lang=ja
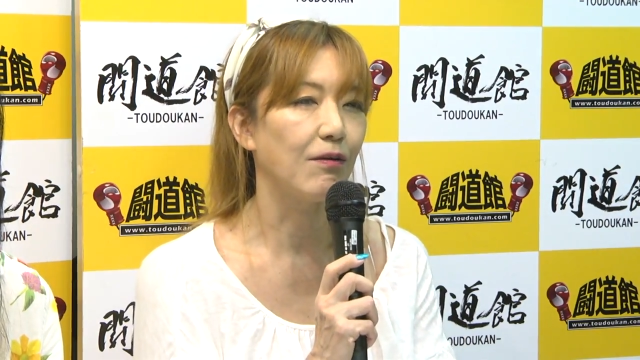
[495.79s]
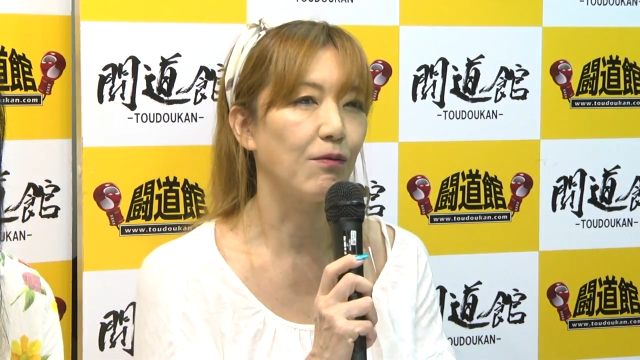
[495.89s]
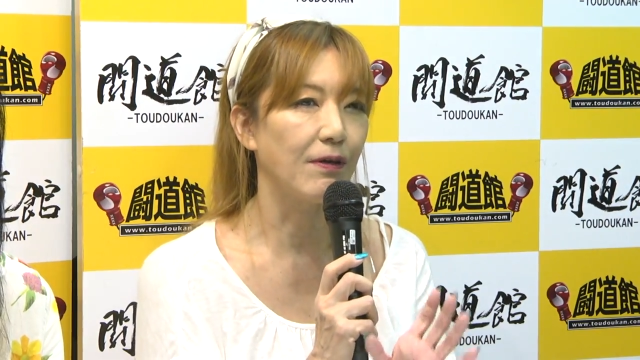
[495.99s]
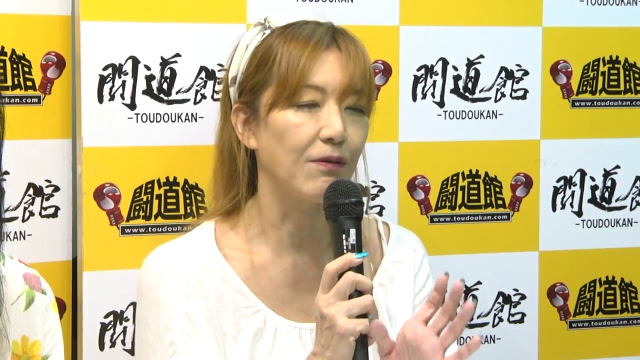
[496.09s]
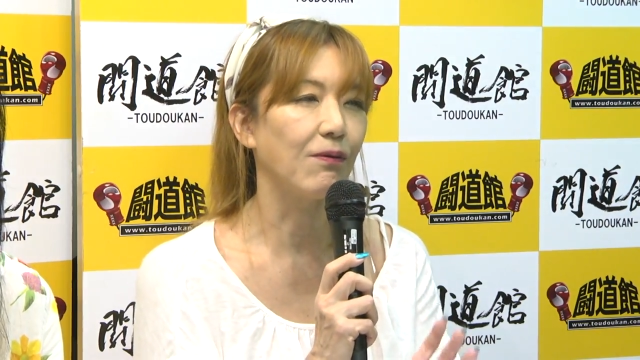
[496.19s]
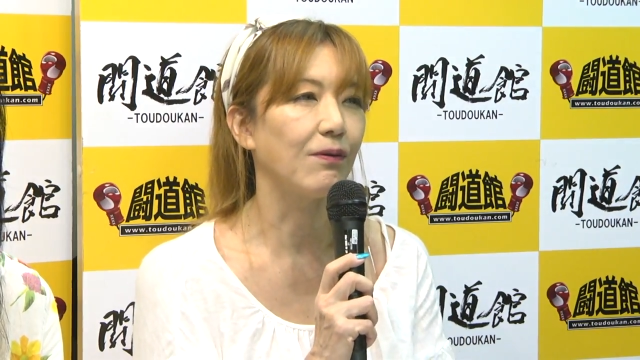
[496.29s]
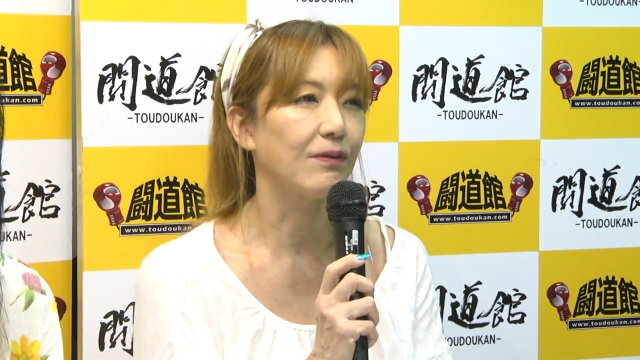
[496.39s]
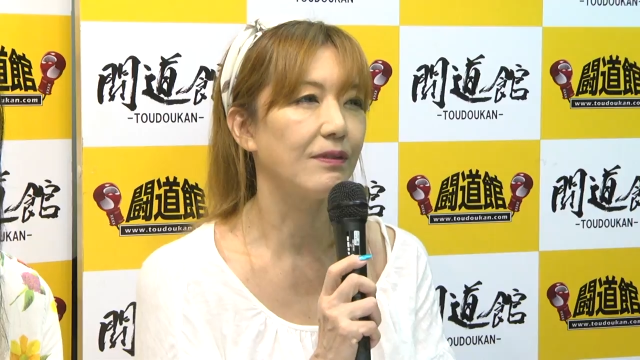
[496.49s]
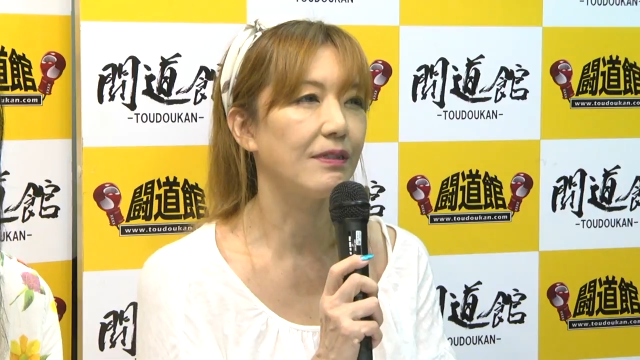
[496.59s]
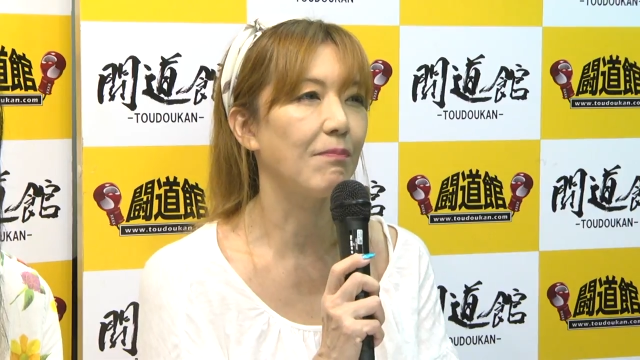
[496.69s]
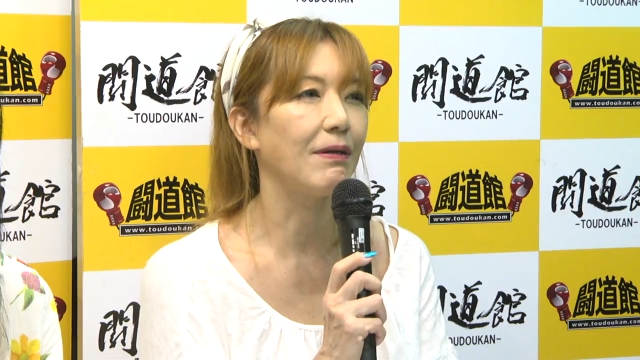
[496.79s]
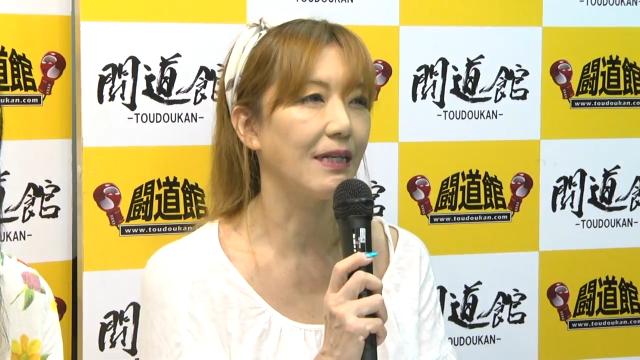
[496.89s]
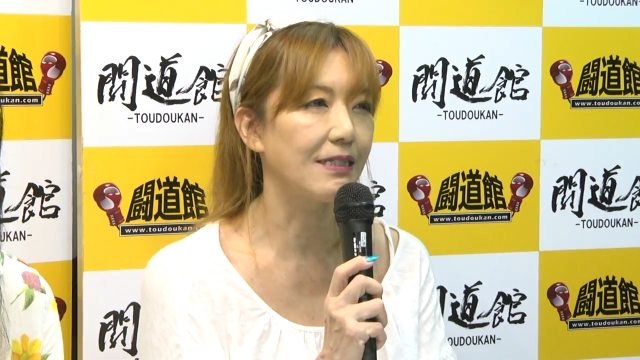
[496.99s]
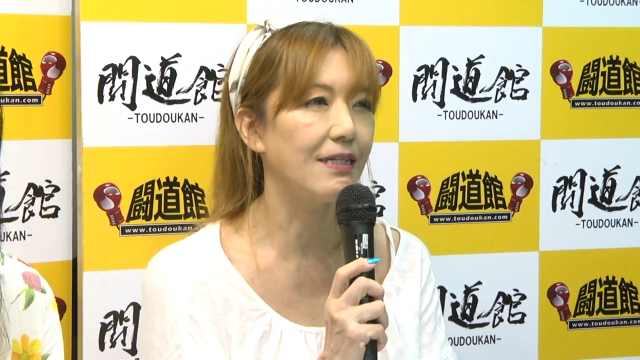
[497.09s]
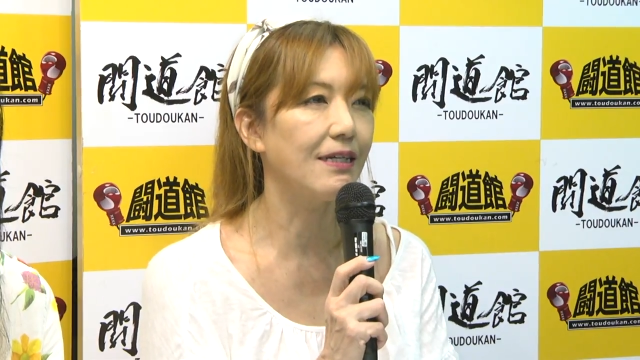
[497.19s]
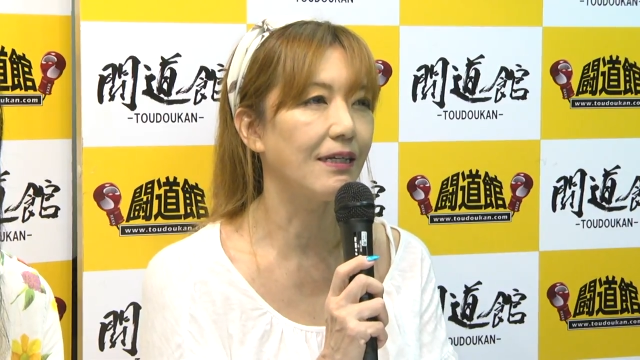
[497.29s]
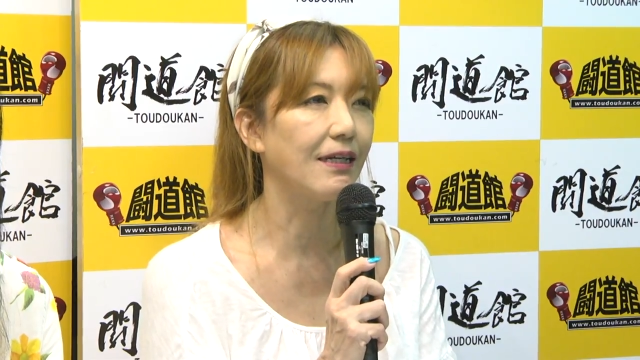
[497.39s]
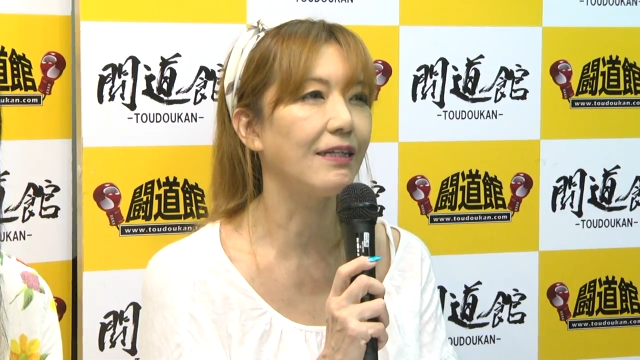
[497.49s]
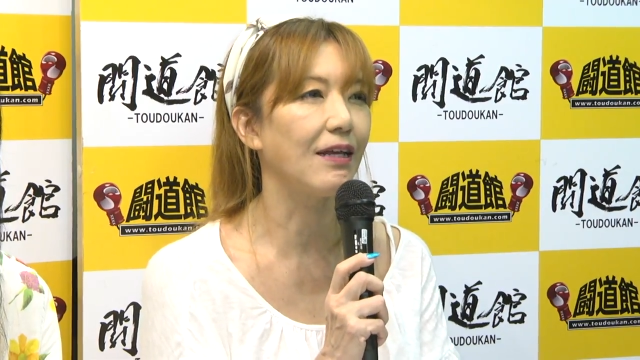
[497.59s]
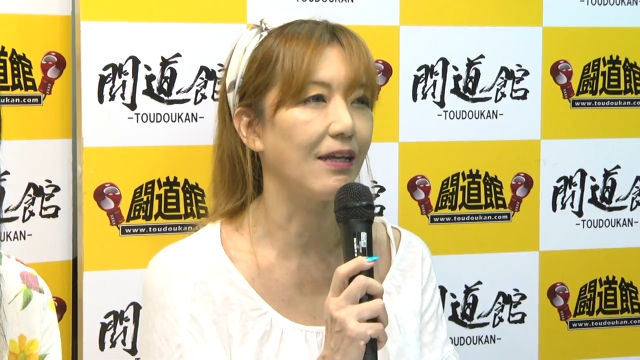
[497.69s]
上の先輩たちに
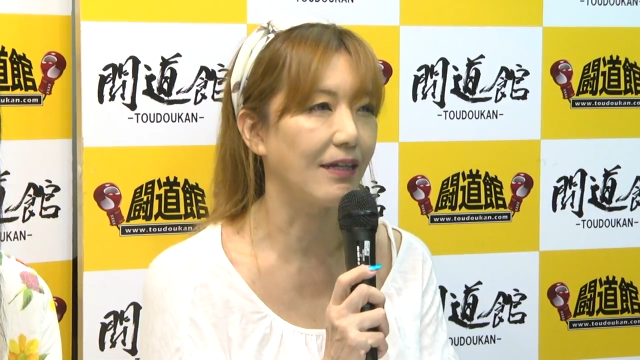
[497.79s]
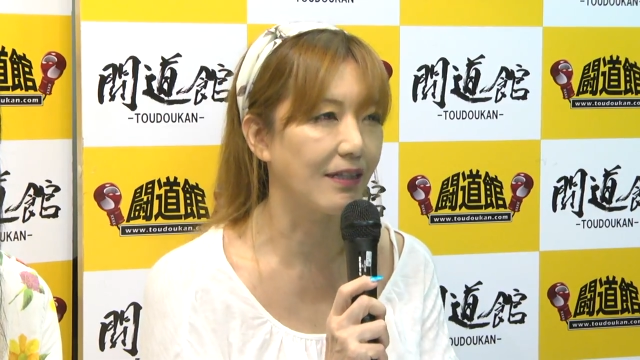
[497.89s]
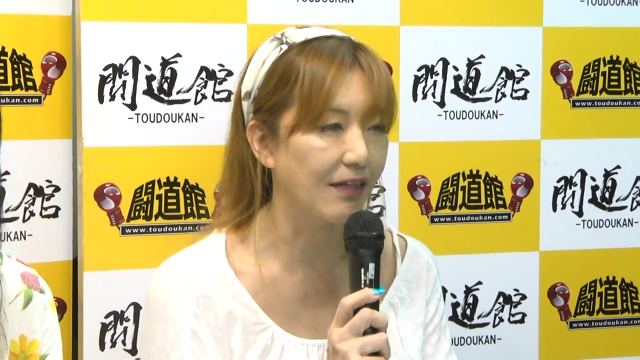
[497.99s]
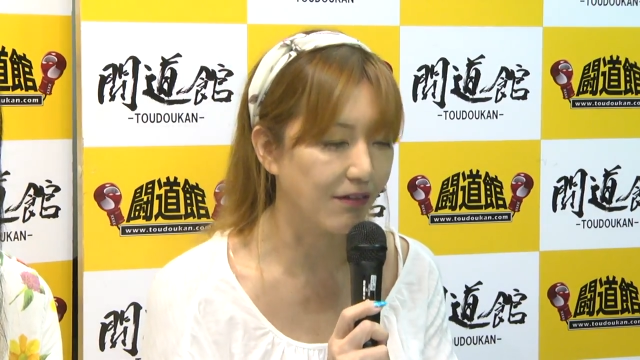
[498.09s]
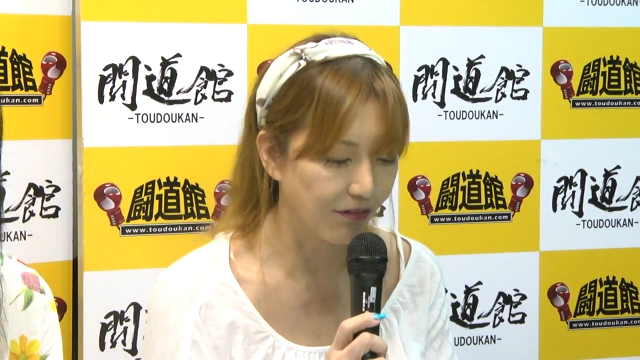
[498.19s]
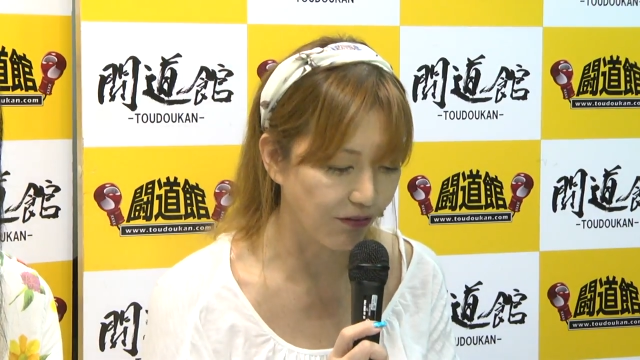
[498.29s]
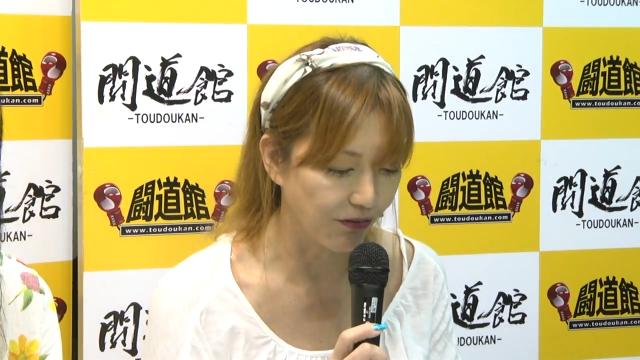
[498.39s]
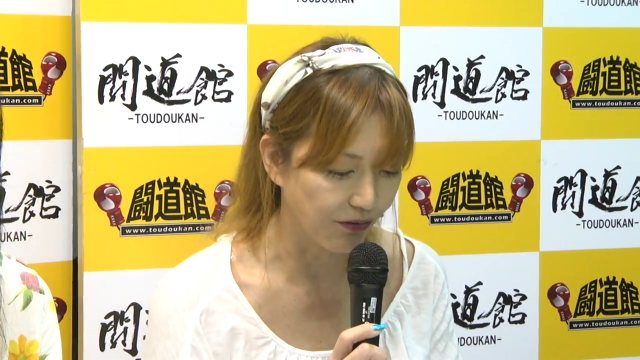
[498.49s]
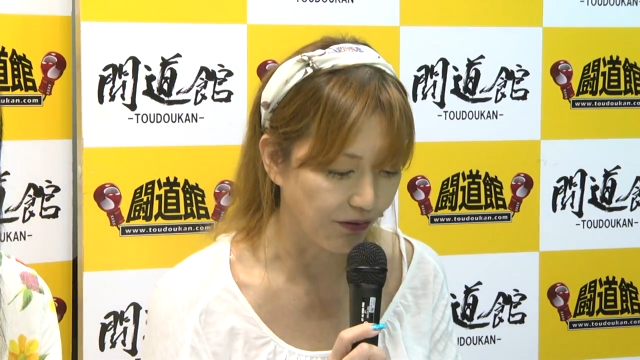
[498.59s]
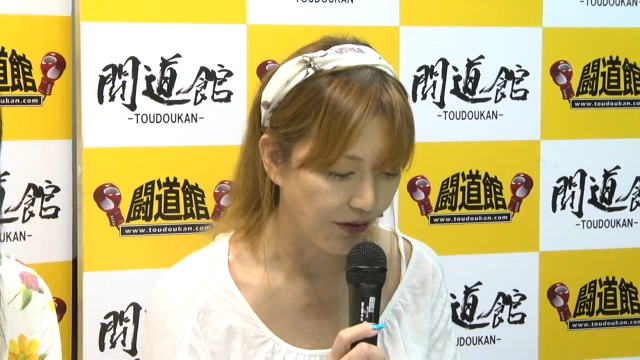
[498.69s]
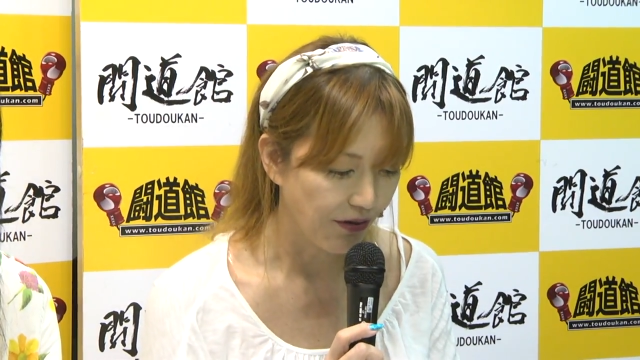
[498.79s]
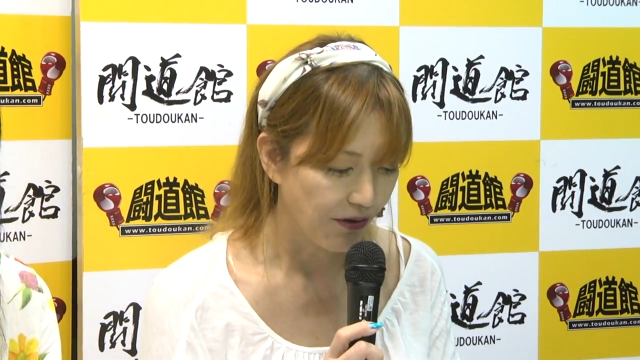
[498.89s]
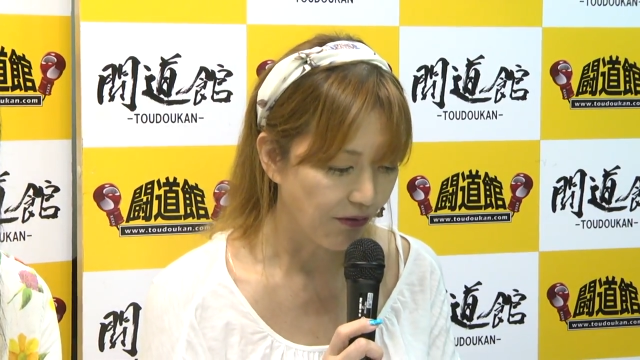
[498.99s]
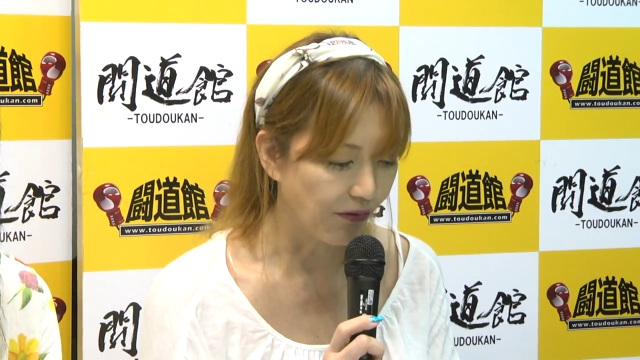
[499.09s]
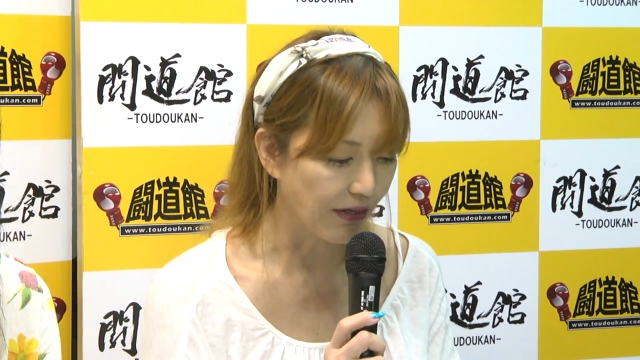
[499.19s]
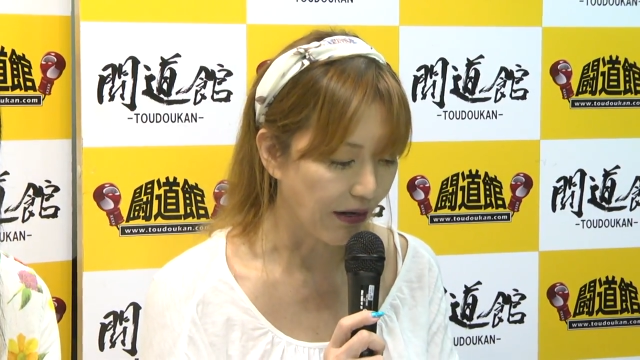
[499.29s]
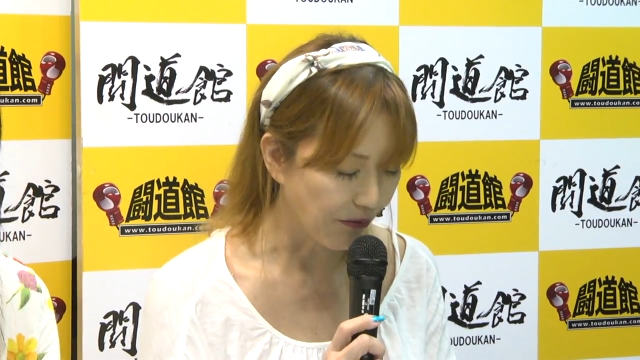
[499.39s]
聞いていただくというコーナー